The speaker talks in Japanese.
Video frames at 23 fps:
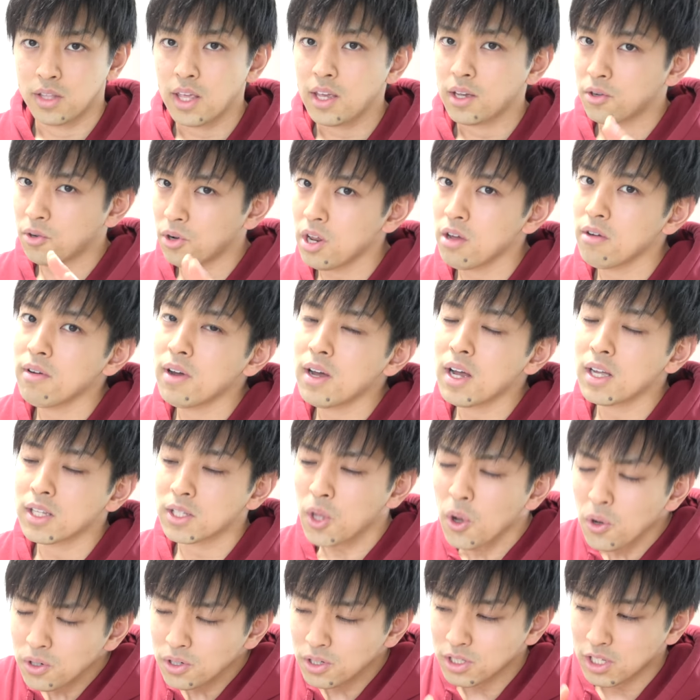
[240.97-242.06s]
で、これは
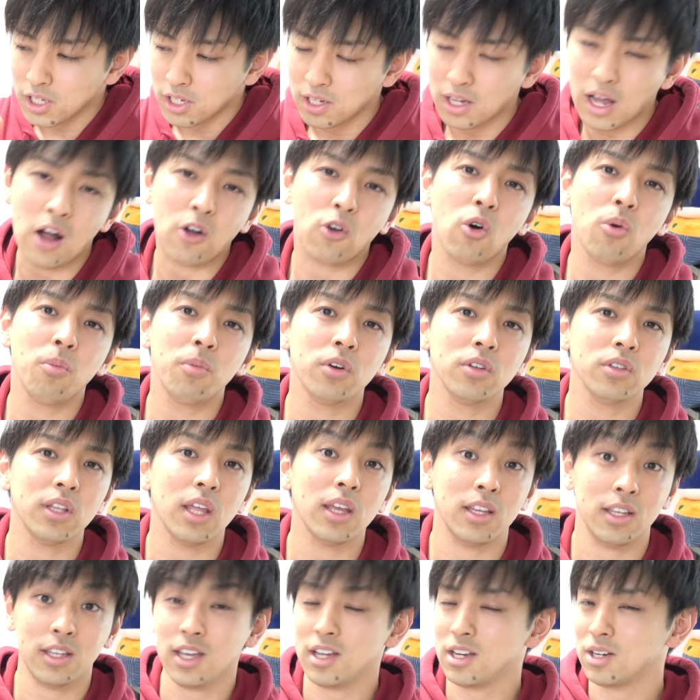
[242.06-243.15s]
特に過去問
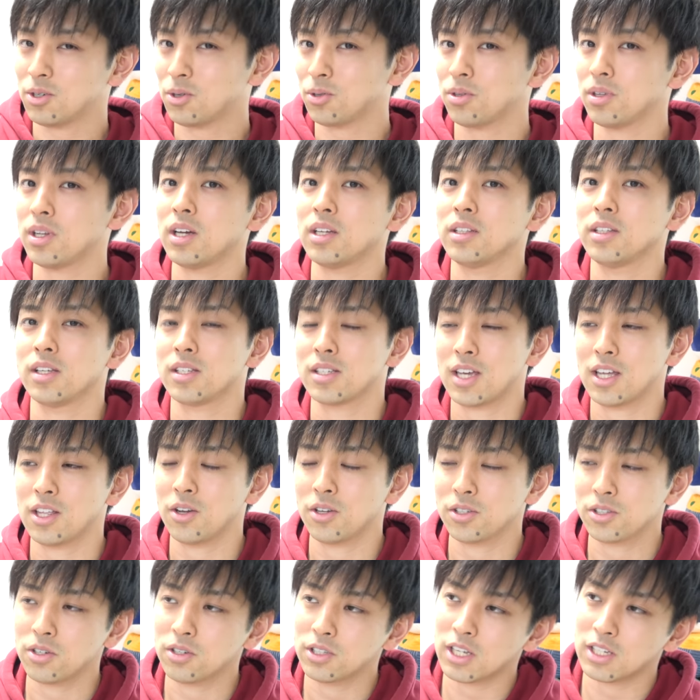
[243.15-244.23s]
で言えることなんですけ
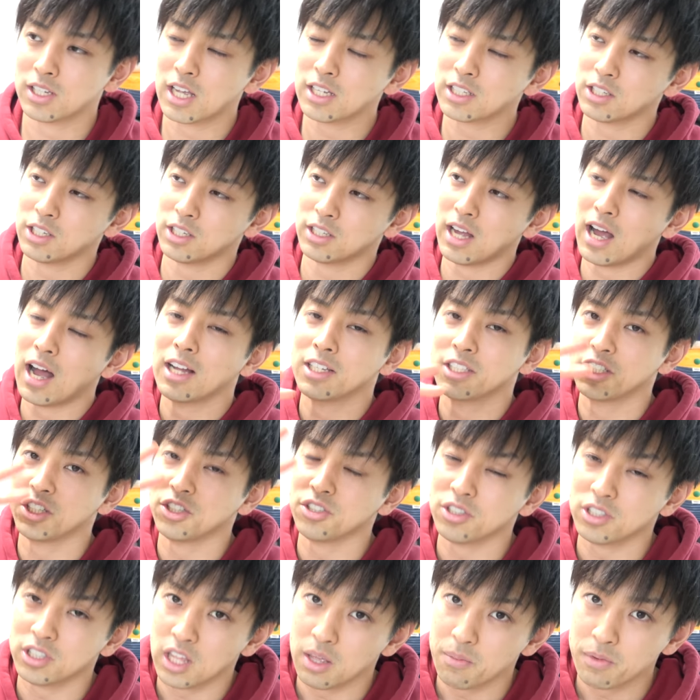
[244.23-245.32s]
ど、じゃあさっき言った
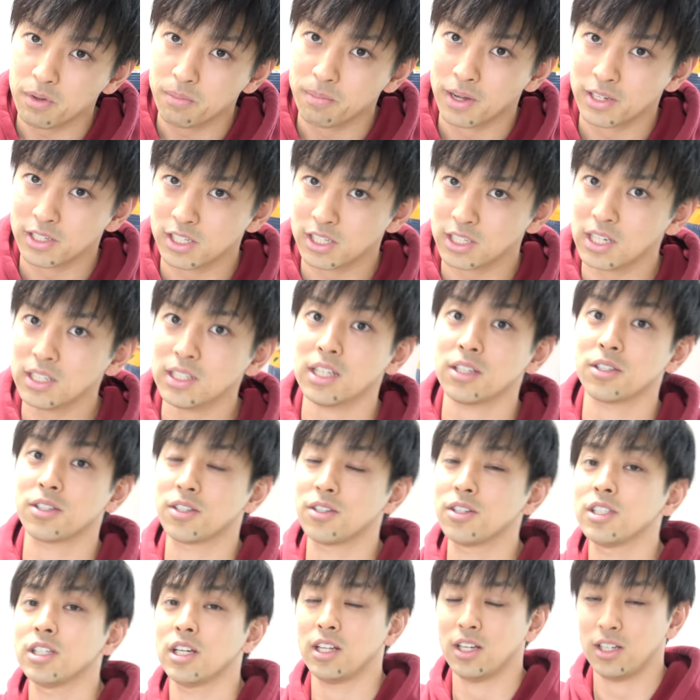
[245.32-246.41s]
80点分間違ったとす
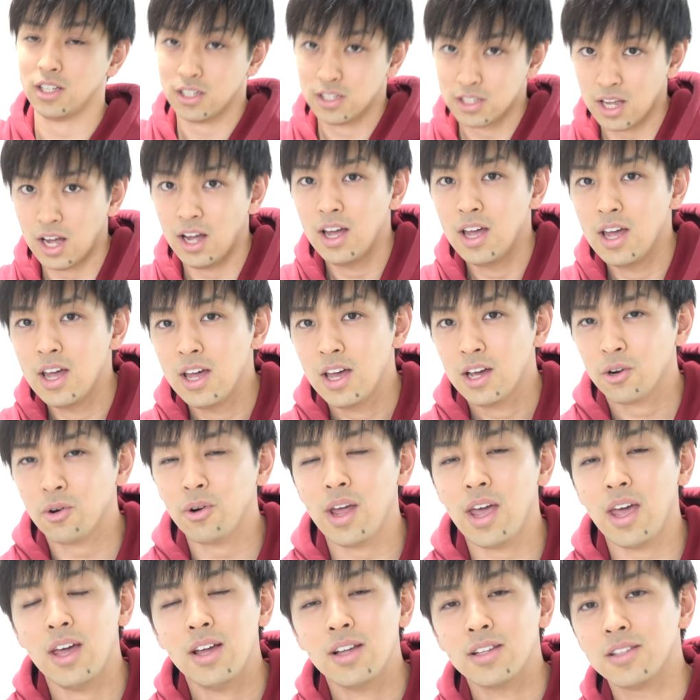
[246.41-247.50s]
るじゃないですか。こ
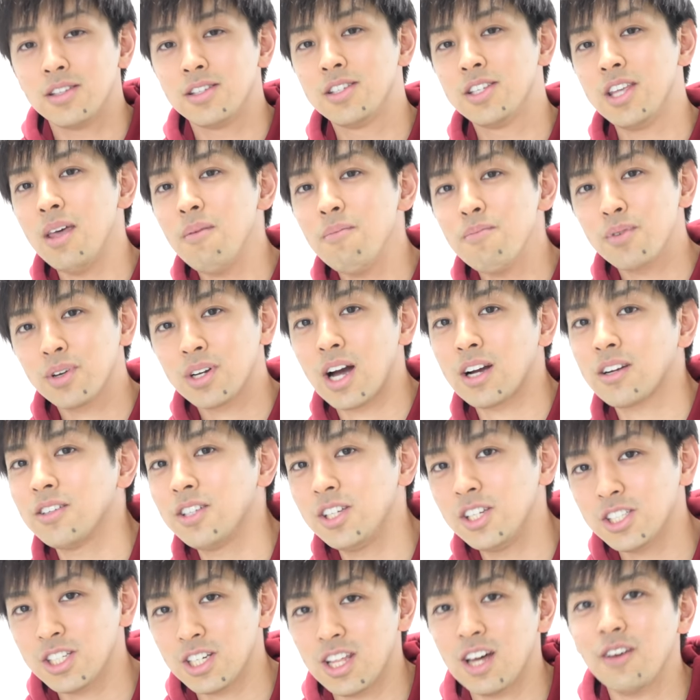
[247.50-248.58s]
れ全部確
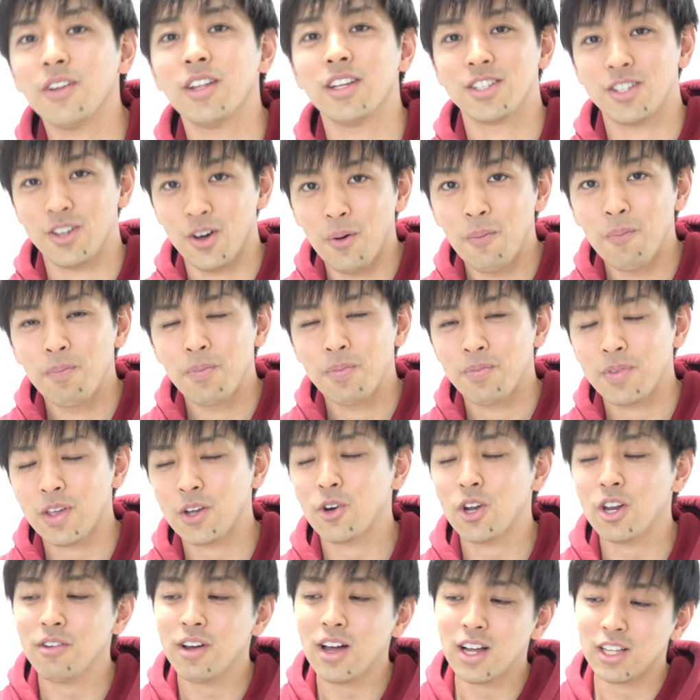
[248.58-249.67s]
認しちゃダメですよ。で、
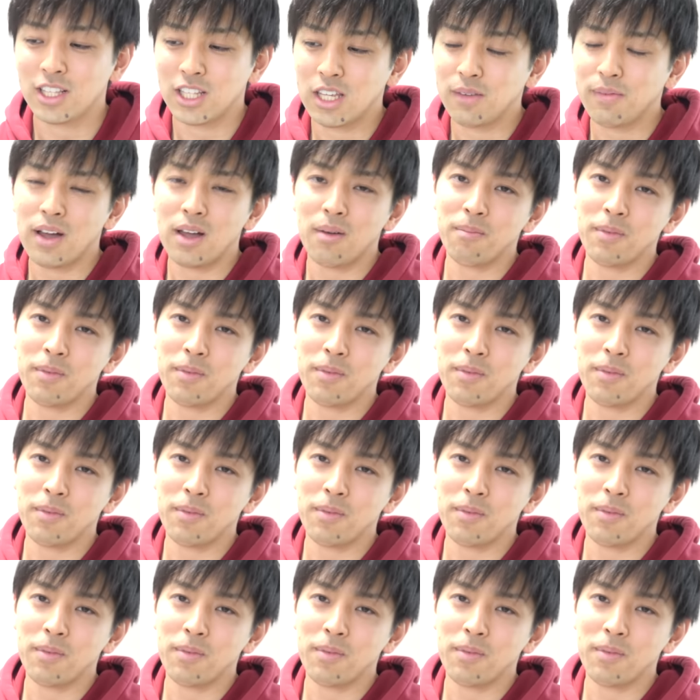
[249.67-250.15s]
これは3